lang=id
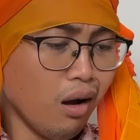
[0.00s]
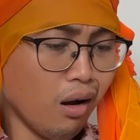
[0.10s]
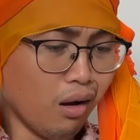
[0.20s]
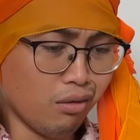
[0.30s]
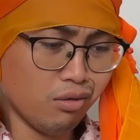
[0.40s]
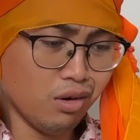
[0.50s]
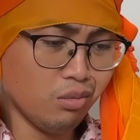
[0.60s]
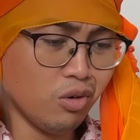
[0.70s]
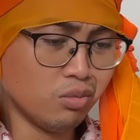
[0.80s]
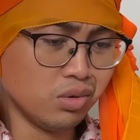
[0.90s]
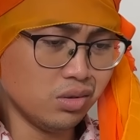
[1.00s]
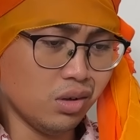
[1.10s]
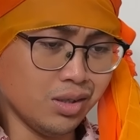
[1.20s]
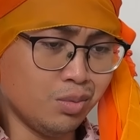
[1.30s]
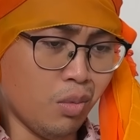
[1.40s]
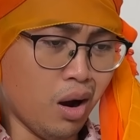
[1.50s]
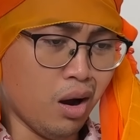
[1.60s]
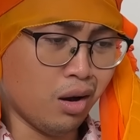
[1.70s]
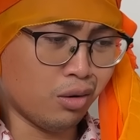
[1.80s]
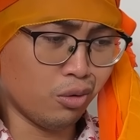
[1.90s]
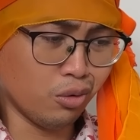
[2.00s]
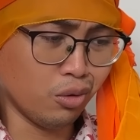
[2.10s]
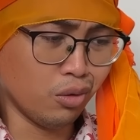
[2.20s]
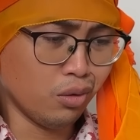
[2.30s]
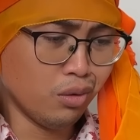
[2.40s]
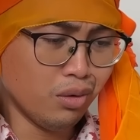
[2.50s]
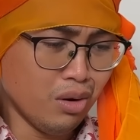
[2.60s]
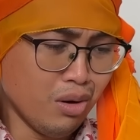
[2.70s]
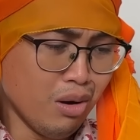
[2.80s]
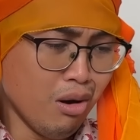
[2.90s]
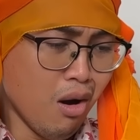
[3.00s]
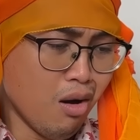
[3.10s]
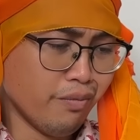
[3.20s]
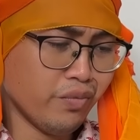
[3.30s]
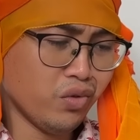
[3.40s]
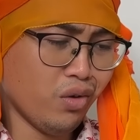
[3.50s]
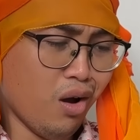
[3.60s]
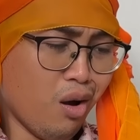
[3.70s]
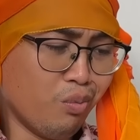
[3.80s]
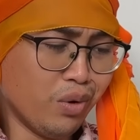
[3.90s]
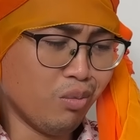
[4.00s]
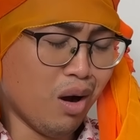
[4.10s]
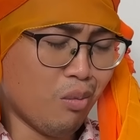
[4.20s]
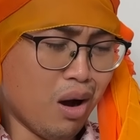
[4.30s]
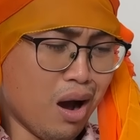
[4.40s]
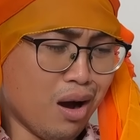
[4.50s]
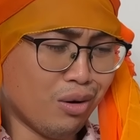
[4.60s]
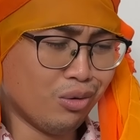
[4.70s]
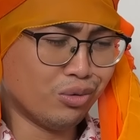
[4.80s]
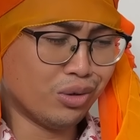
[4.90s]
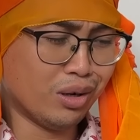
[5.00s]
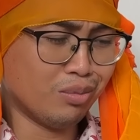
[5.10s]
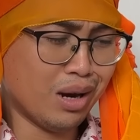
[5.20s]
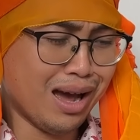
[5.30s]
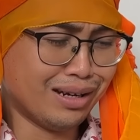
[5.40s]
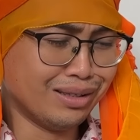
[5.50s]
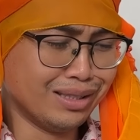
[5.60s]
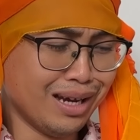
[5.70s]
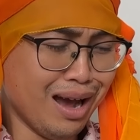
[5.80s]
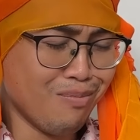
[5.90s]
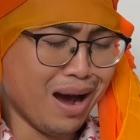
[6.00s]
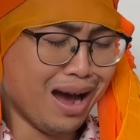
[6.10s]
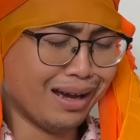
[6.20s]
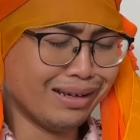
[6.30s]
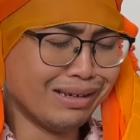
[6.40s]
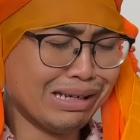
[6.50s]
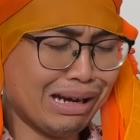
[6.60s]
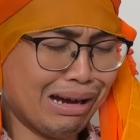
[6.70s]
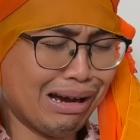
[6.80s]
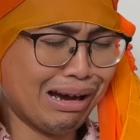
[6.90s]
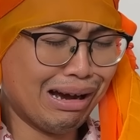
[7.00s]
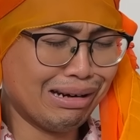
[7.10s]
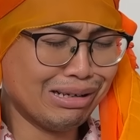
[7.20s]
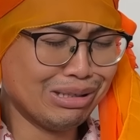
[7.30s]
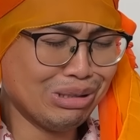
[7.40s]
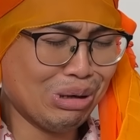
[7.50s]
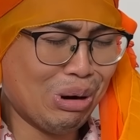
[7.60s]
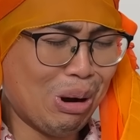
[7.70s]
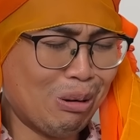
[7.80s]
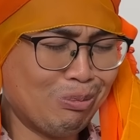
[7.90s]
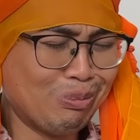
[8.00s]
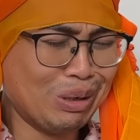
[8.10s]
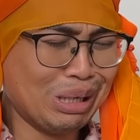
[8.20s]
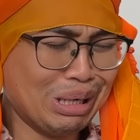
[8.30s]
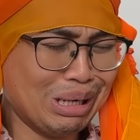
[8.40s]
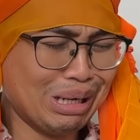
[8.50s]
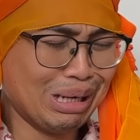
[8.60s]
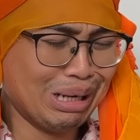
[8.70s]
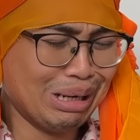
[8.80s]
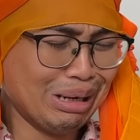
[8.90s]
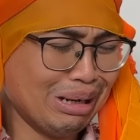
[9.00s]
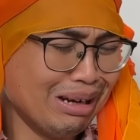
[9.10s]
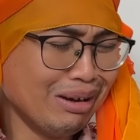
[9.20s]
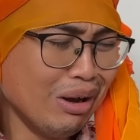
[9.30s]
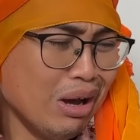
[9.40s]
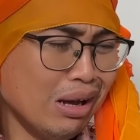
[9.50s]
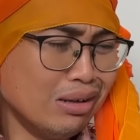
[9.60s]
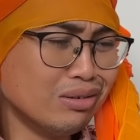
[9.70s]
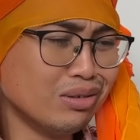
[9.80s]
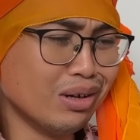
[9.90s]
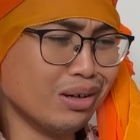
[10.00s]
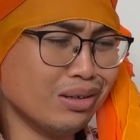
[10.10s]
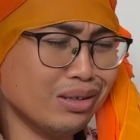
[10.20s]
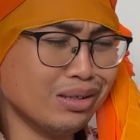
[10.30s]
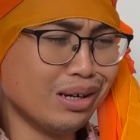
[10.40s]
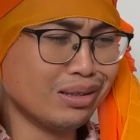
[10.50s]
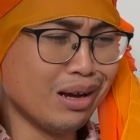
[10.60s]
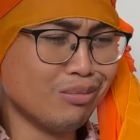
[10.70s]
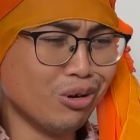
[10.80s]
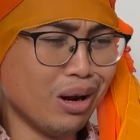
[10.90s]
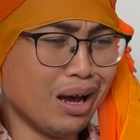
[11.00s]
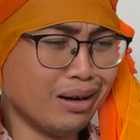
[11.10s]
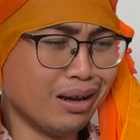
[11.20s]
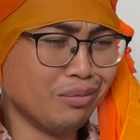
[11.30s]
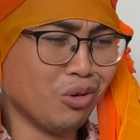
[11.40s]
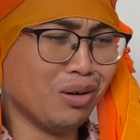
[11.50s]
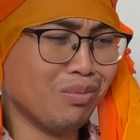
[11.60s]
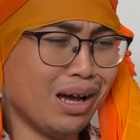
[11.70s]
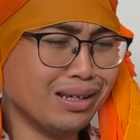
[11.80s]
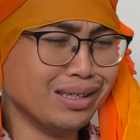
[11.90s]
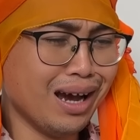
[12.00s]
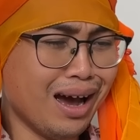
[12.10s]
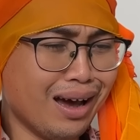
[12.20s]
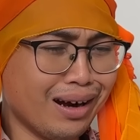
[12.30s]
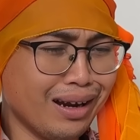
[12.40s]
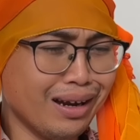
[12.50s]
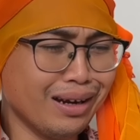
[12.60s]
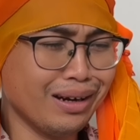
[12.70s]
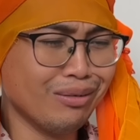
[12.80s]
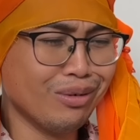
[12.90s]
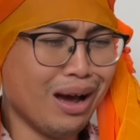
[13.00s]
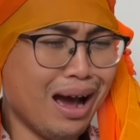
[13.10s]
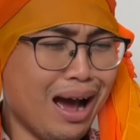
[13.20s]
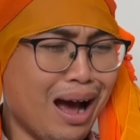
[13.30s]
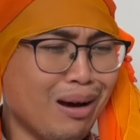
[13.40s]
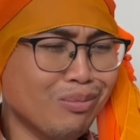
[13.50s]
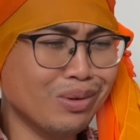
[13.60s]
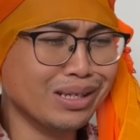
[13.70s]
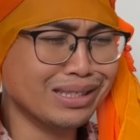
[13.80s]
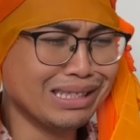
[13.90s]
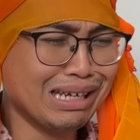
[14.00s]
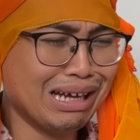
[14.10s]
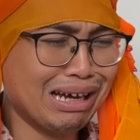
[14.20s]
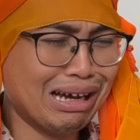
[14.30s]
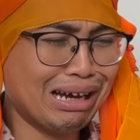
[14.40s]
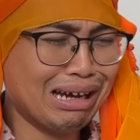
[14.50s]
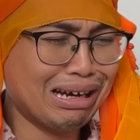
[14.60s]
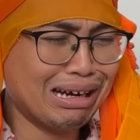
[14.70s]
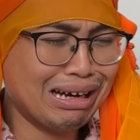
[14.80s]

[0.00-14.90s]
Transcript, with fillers: Aku kan mau beli tas baru. Tapi mama aku udah belanja banyak di oh. Shopee. Jadi jatah bulanan buat belanja hari ini udah habis deh.